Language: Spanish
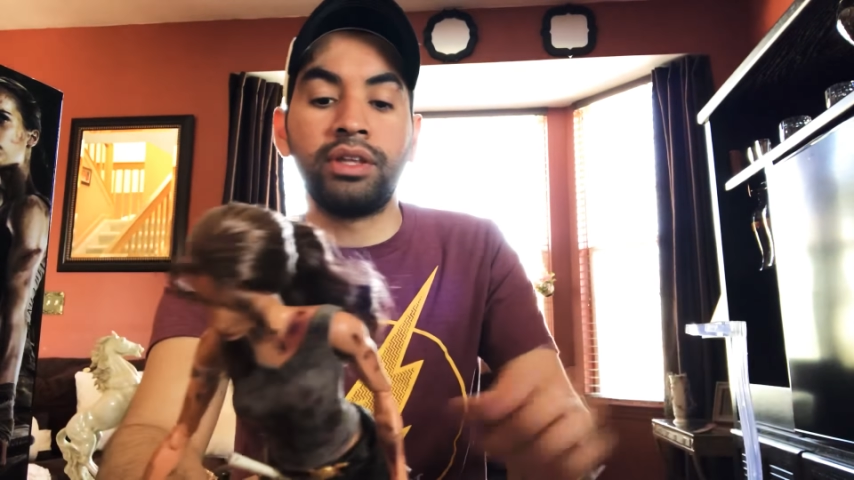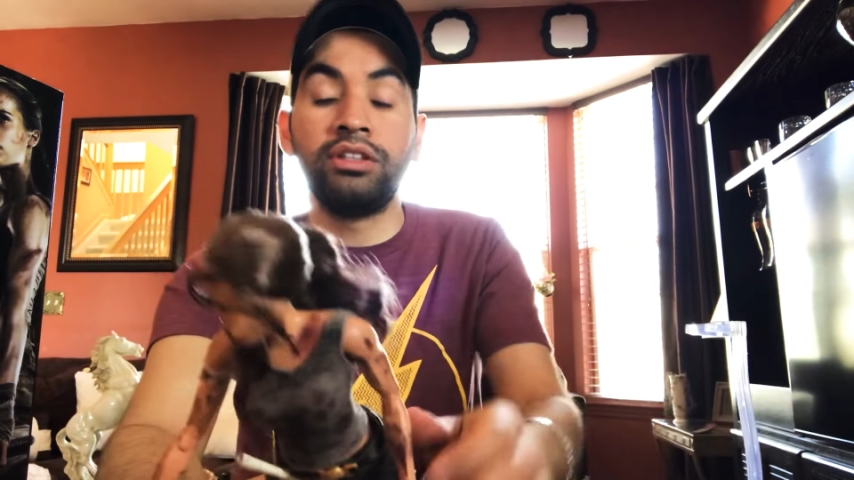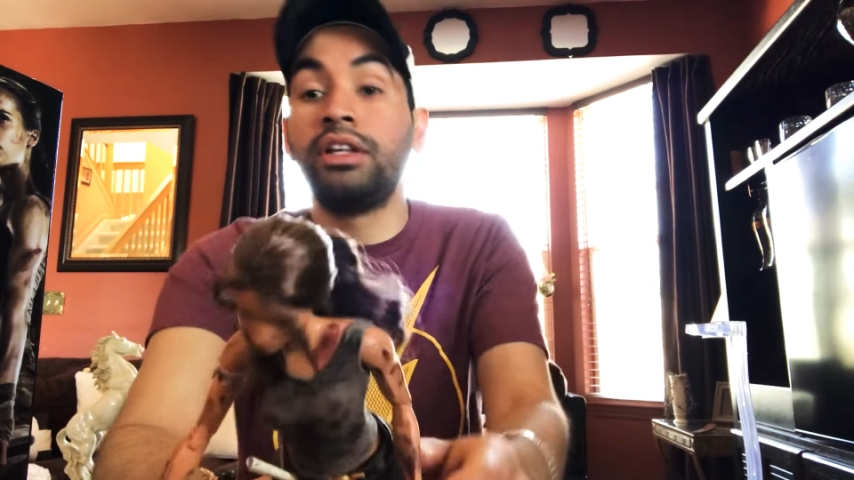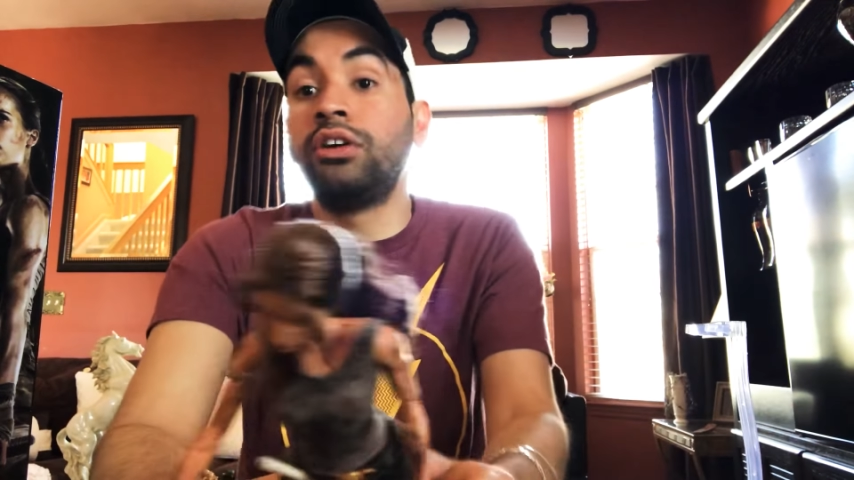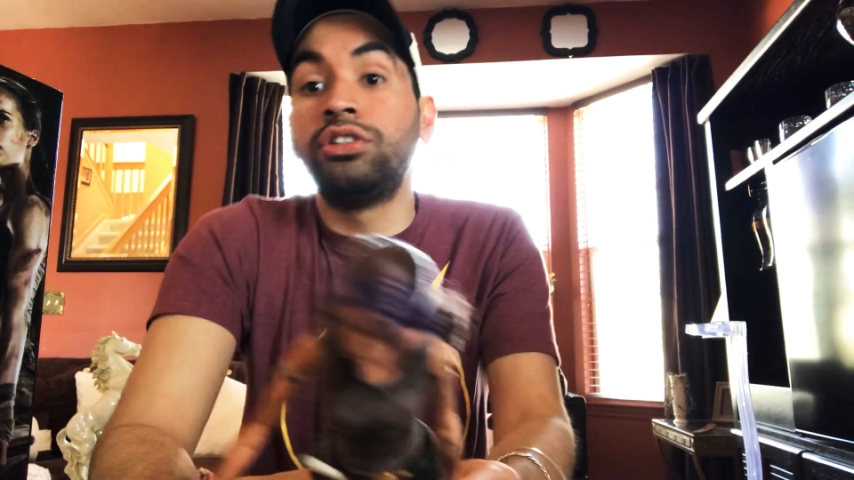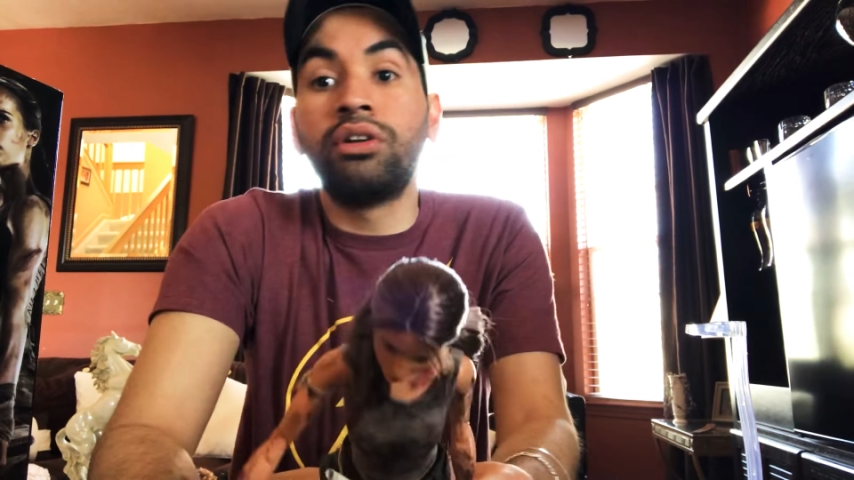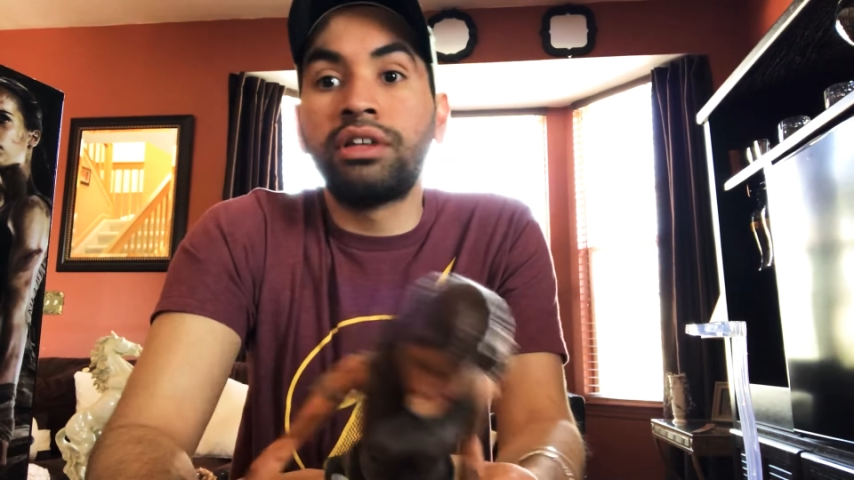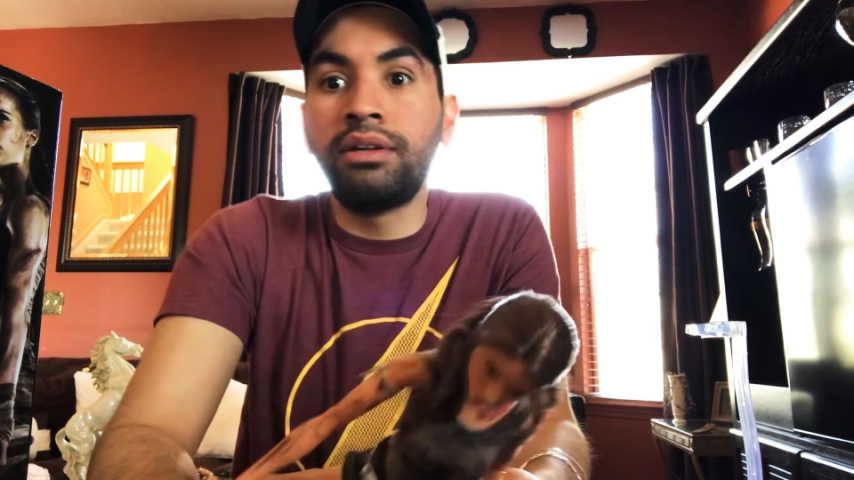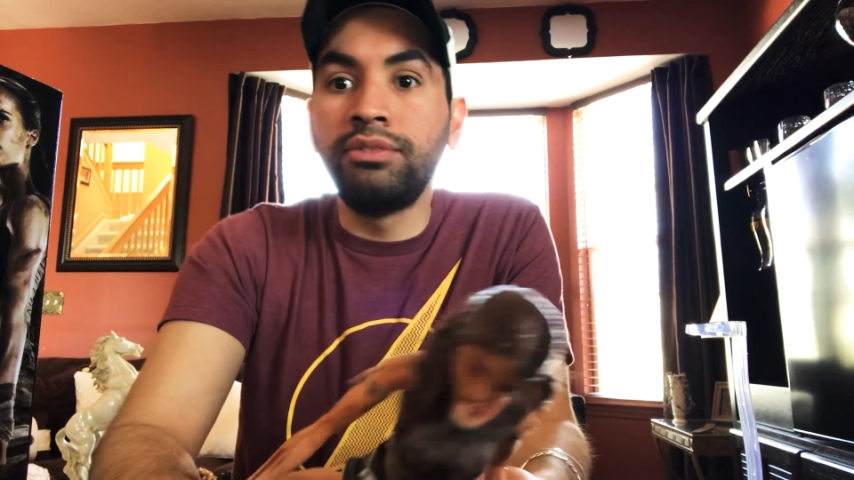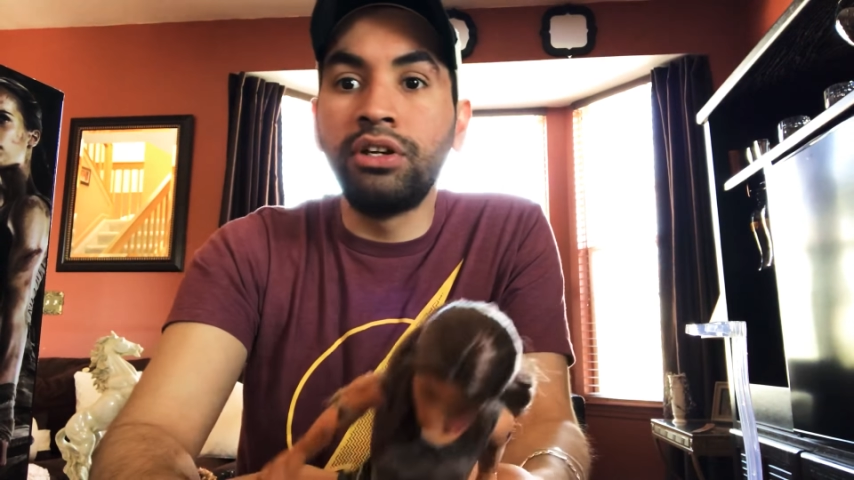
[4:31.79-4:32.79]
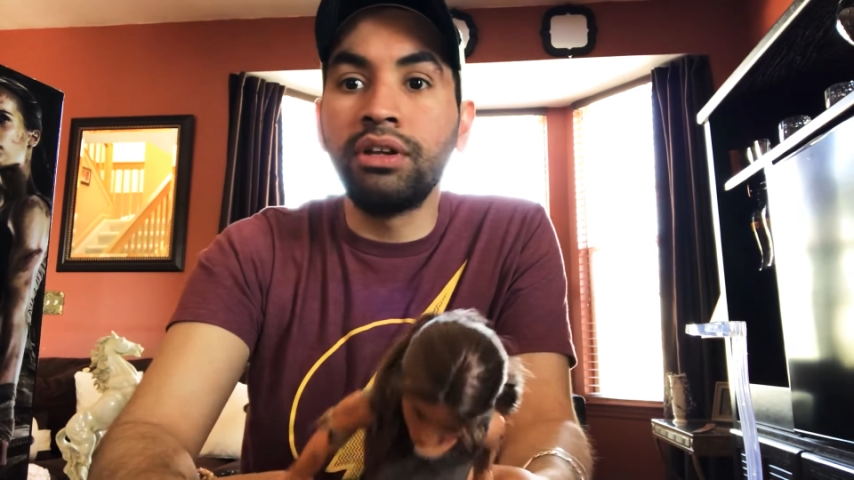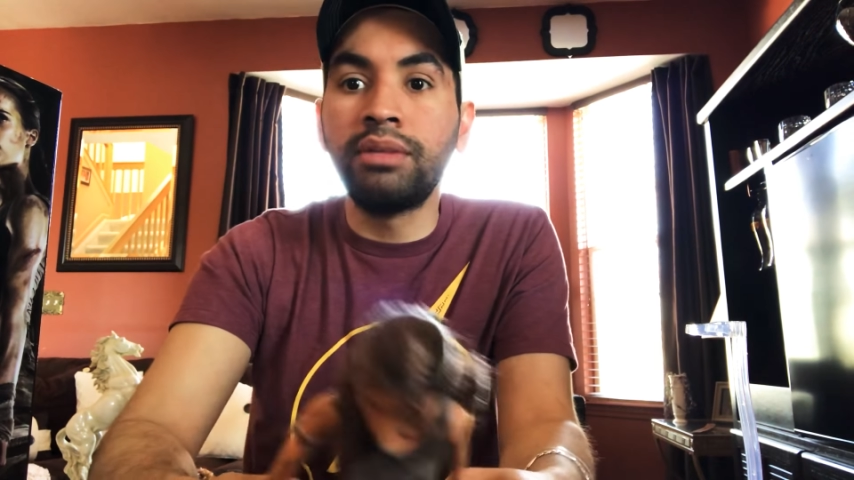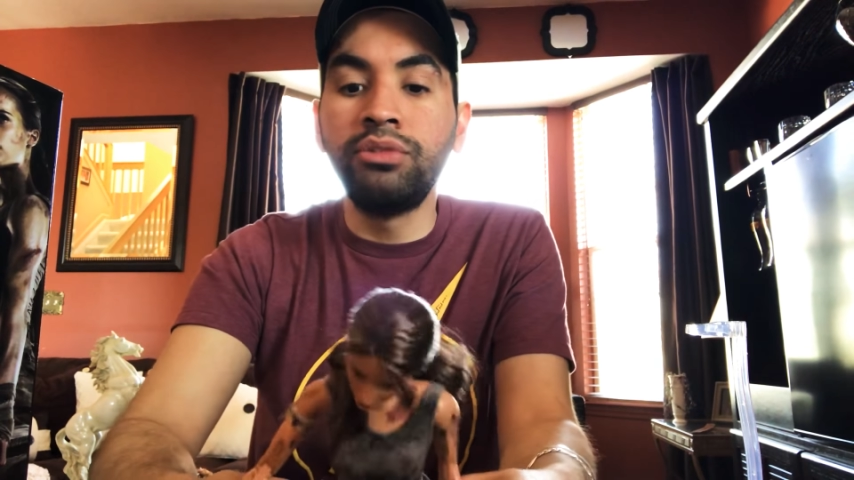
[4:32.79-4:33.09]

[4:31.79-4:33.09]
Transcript: Digo, yo no sé, yo no sé